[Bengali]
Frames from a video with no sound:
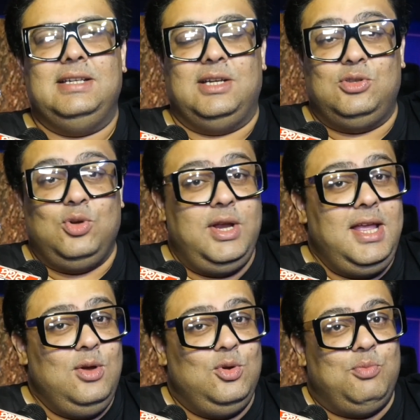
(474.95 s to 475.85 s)
সেটা হচ্ছে
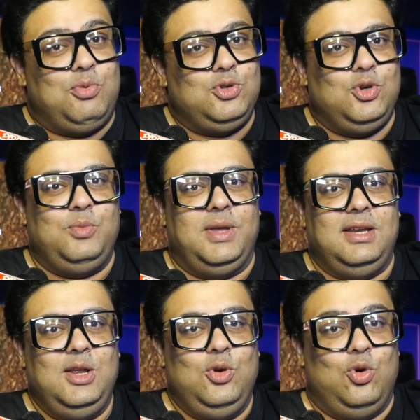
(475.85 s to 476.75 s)
অনেকগুলো প্রজন্মের
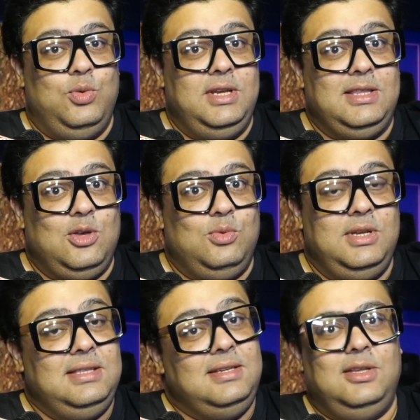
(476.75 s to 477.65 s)
অভিনেতা
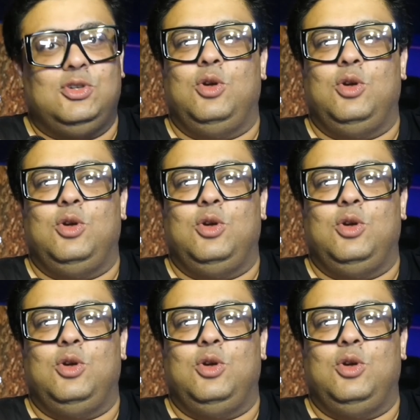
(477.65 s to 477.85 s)
অভিনেত্রীদের